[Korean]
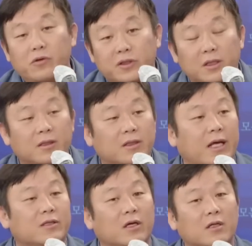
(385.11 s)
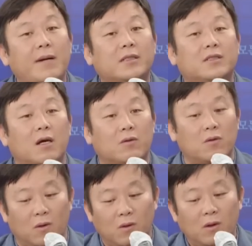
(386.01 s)
수 있었는데 전혀 막지
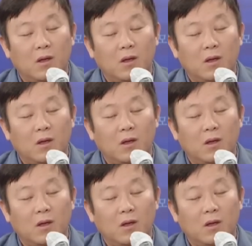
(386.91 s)
않고